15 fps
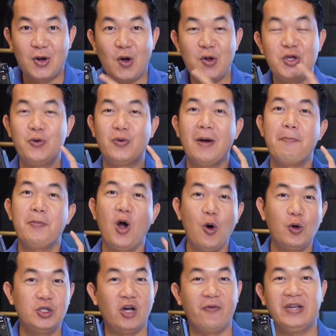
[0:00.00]
Nó nhiều gấp
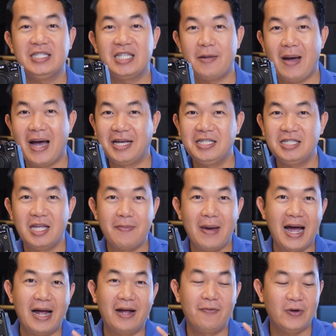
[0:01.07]
đôi so với XT3
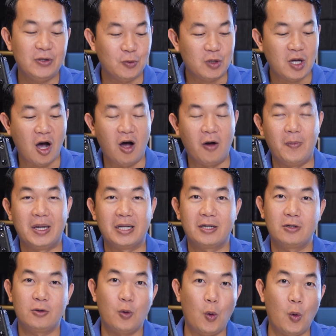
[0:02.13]
XT3 với tuổi thọ mà
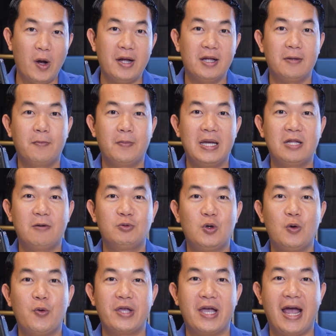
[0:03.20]
của bên thông
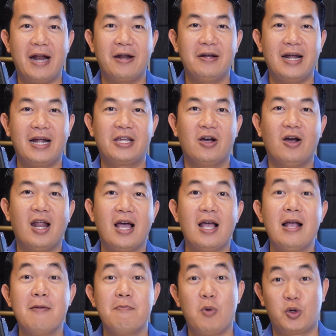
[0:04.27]
số của nhà hãng đưa ra chỉ có là
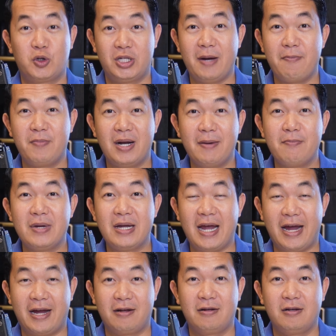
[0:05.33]

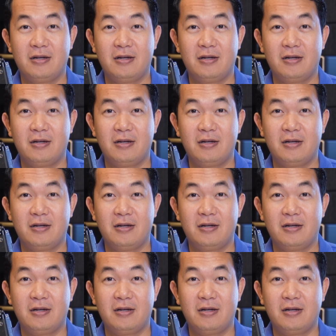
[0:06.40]
150.000